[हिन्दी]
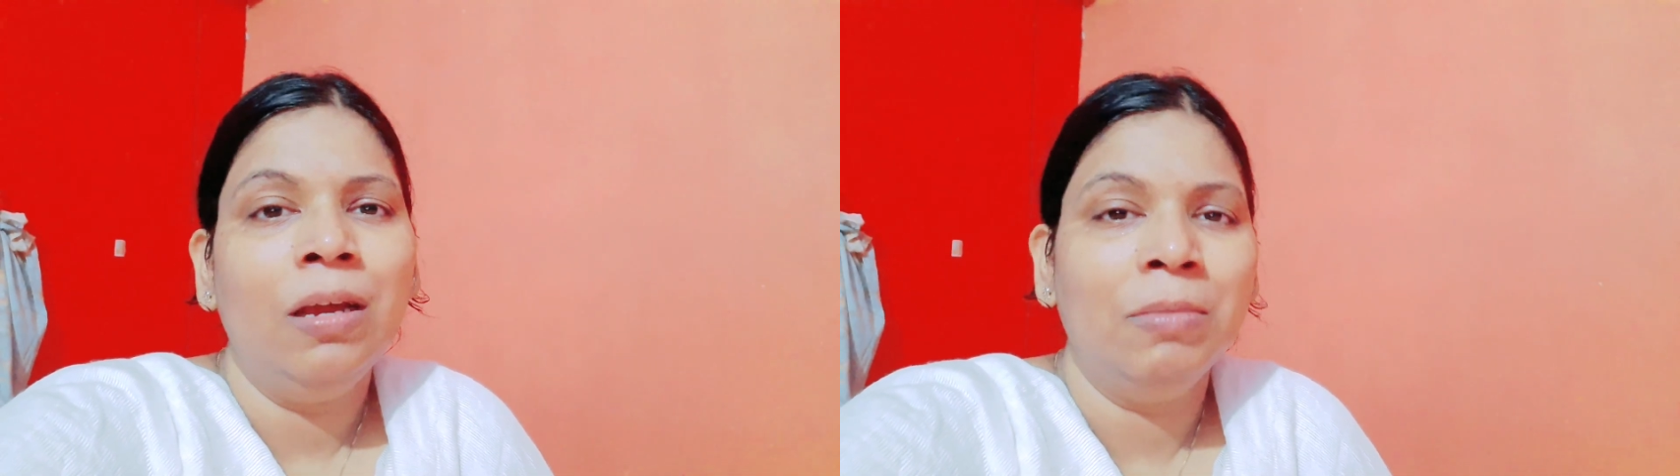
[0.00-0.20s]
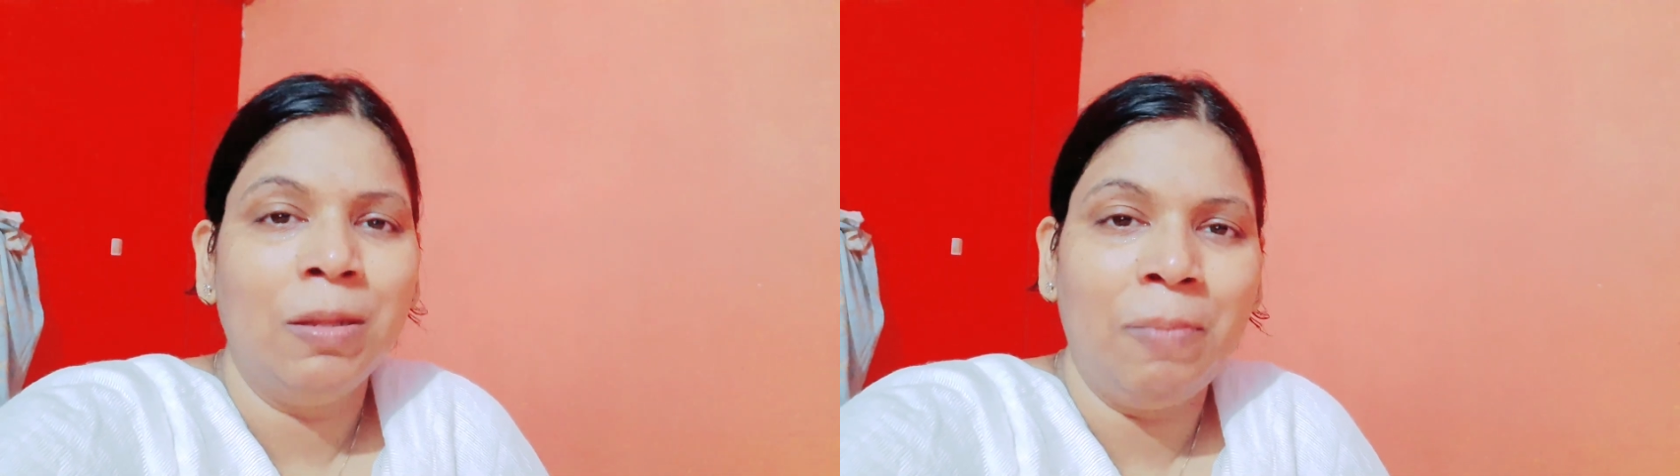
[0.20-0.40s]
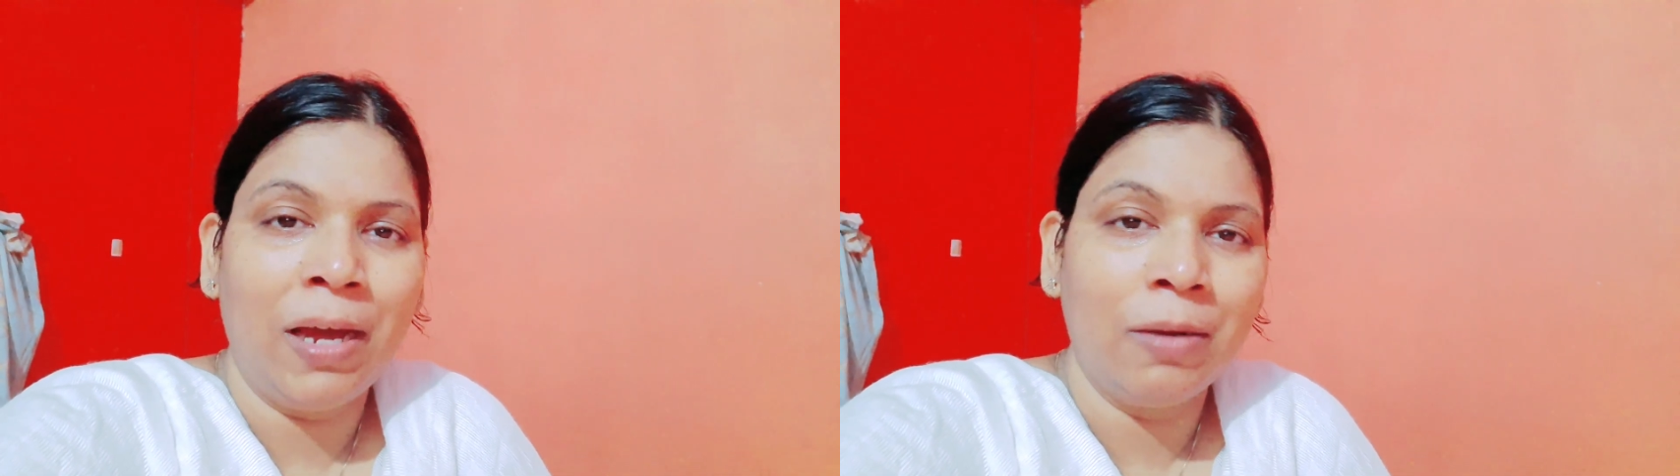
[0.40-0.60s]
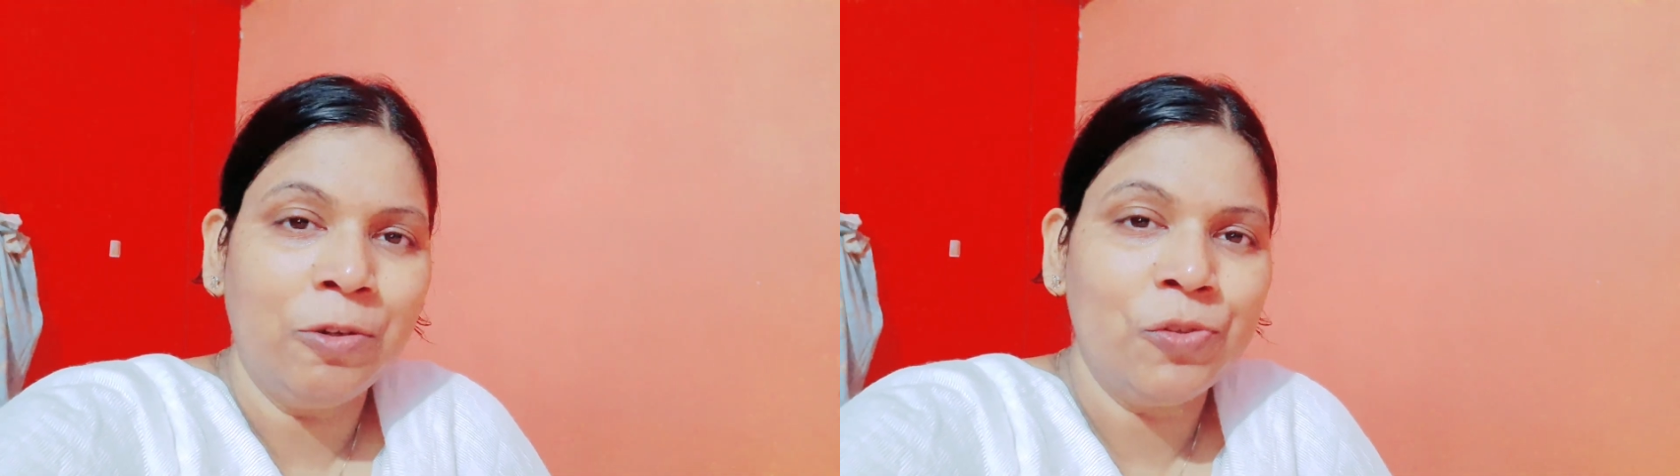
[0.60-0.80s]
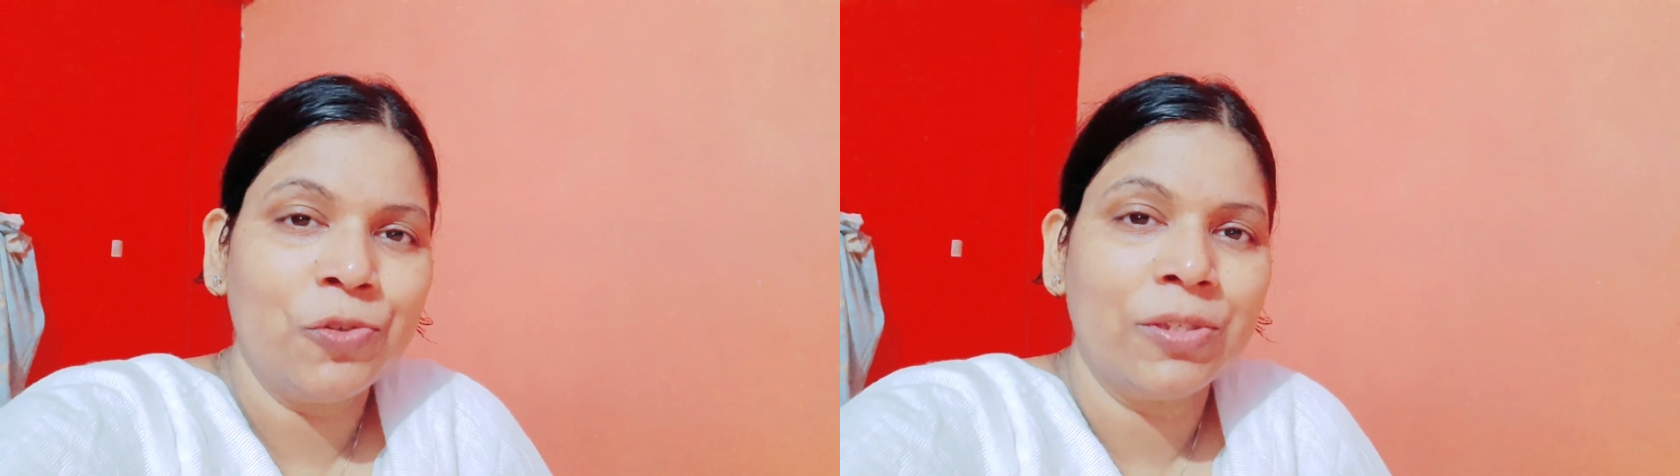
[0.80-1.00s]
मतलब बार बार
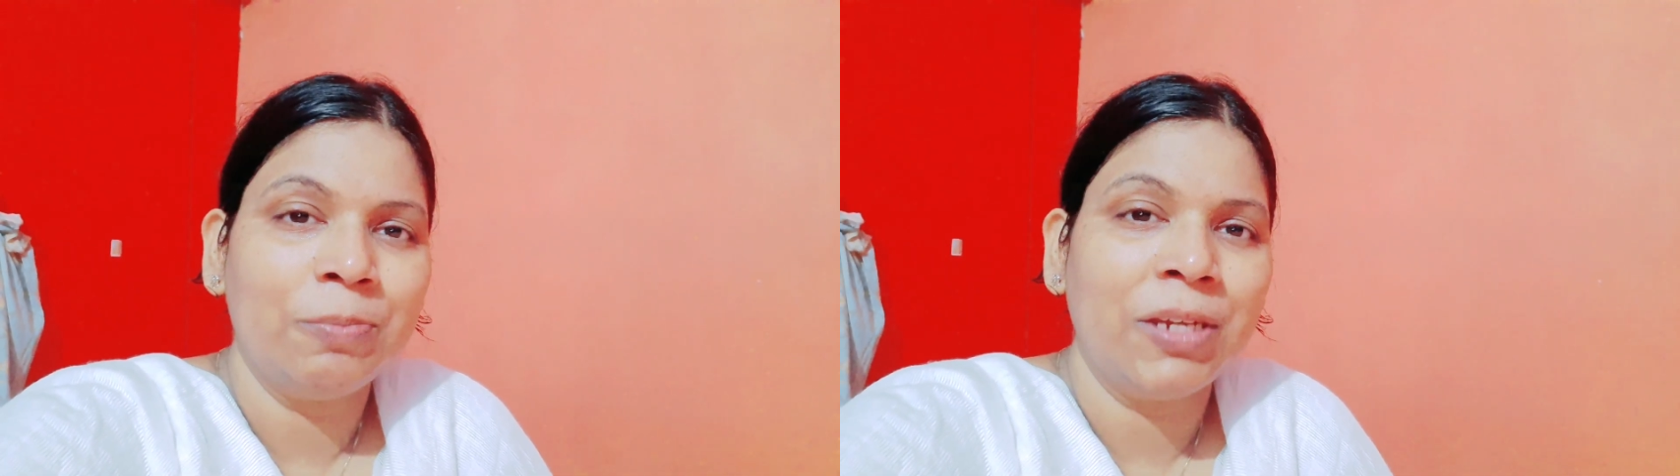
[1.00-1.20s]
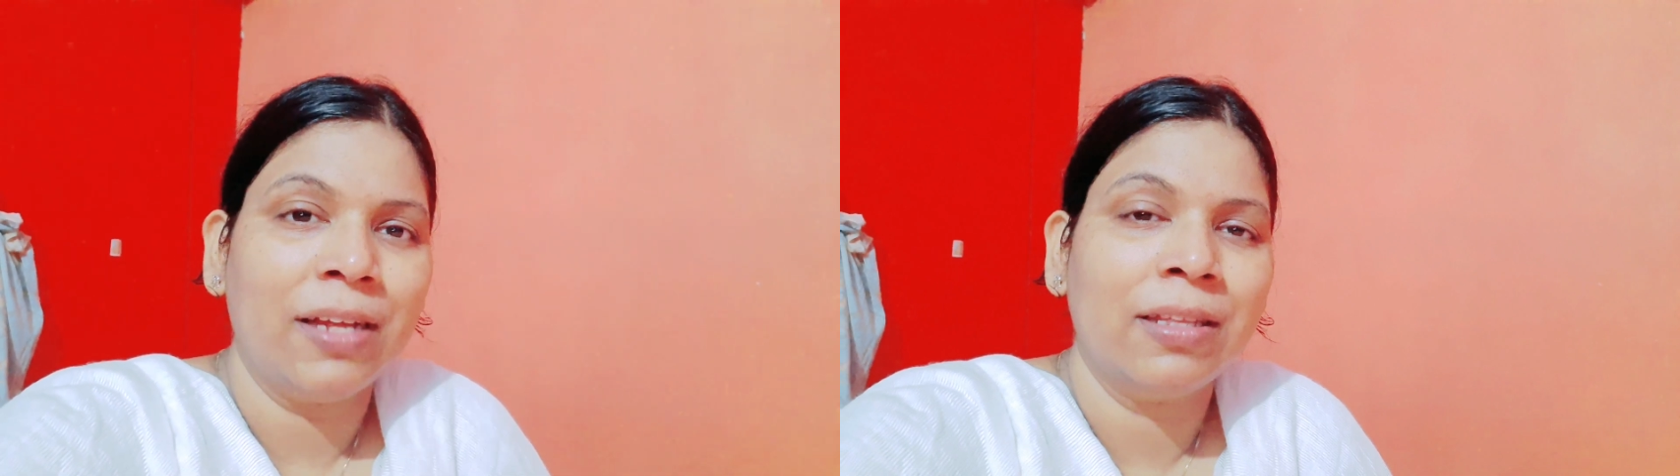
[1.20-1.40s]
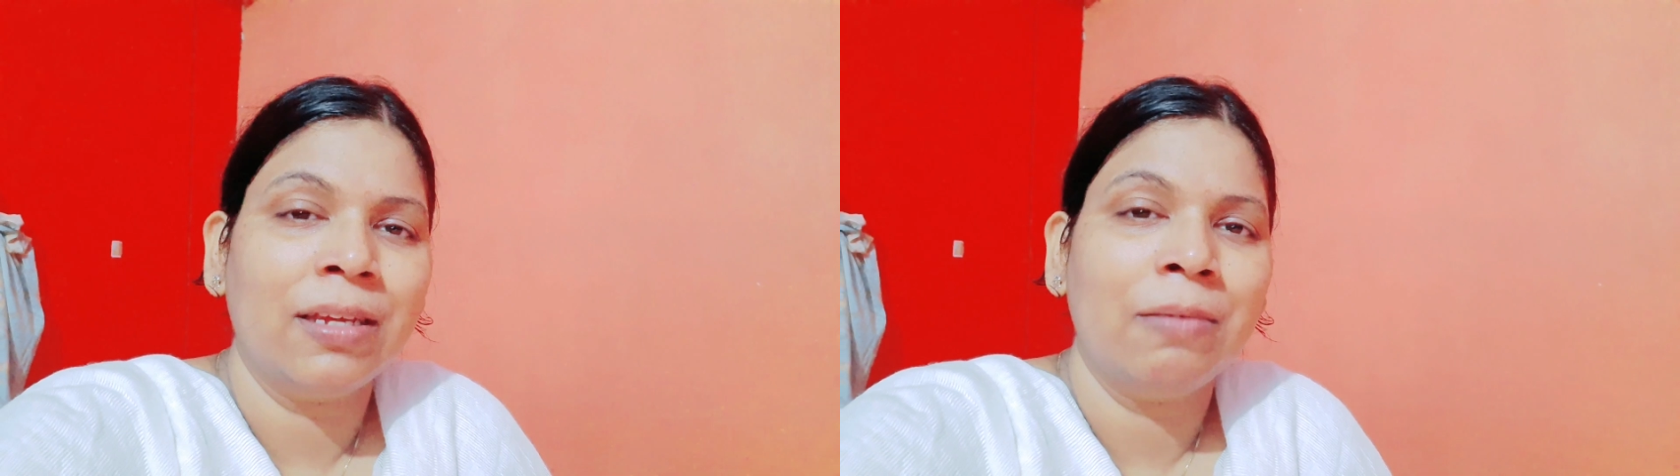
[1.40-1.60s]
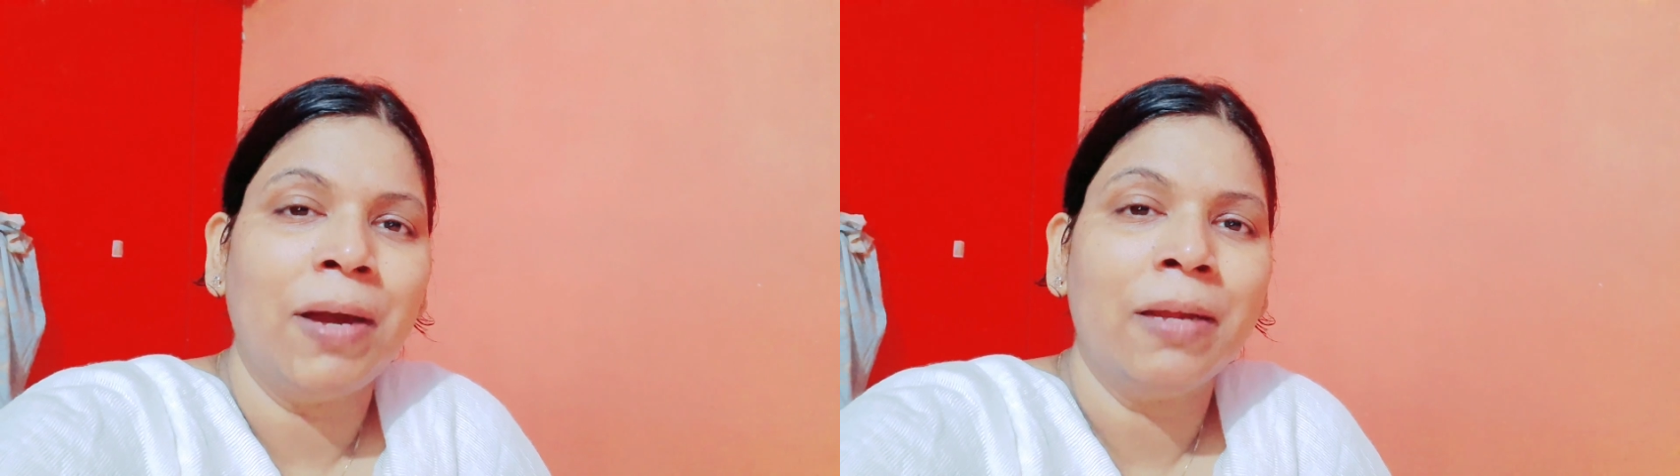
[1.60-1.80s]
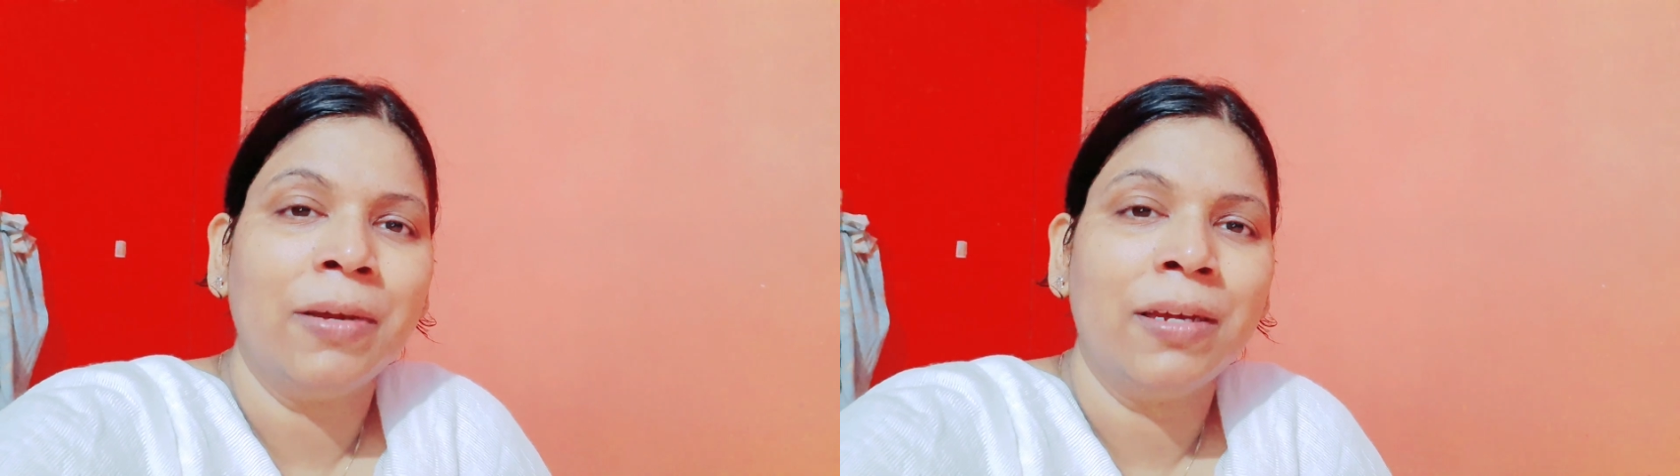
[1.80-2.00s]
उसको समझाते हैं
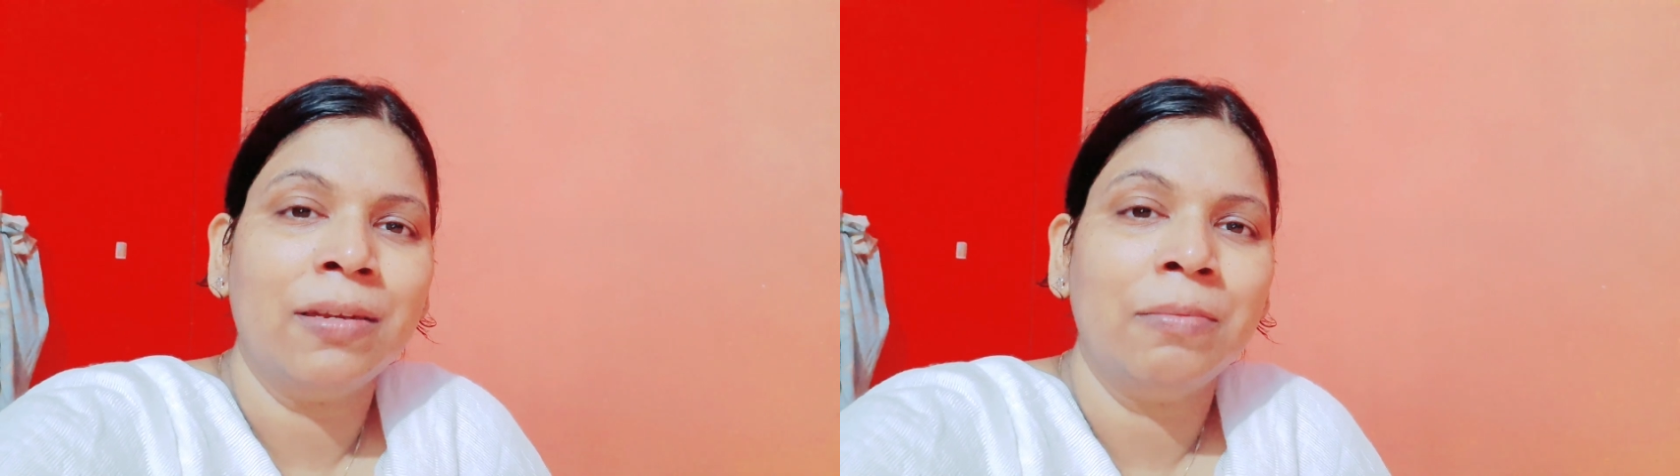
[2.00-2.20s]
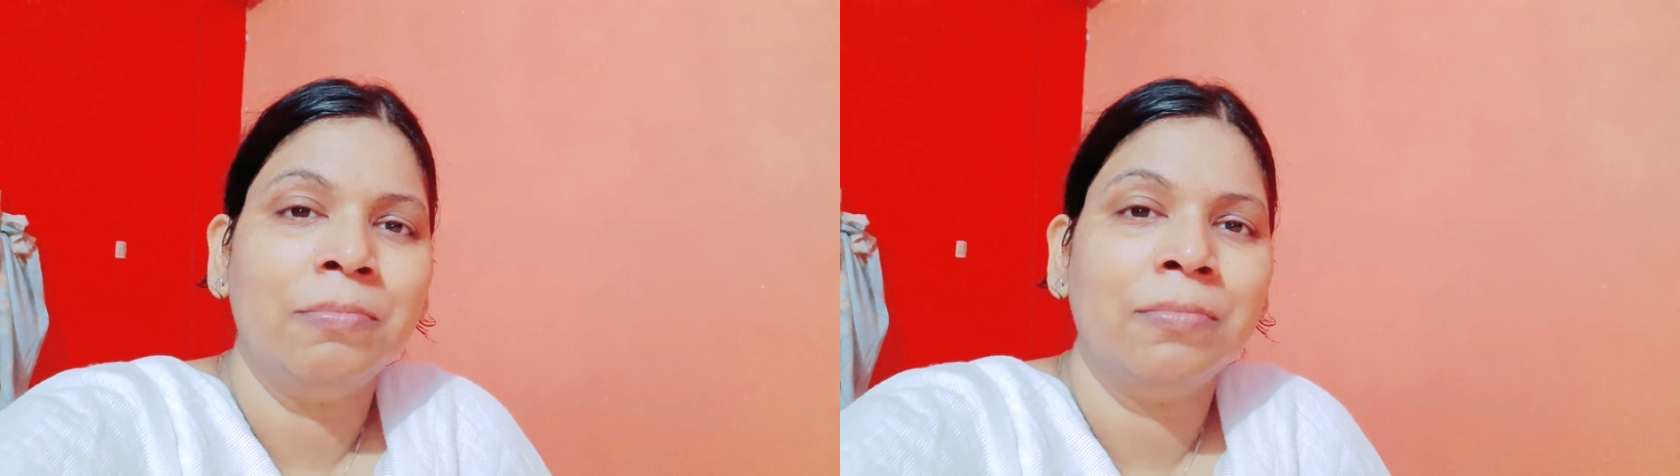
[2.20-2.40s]
बार बार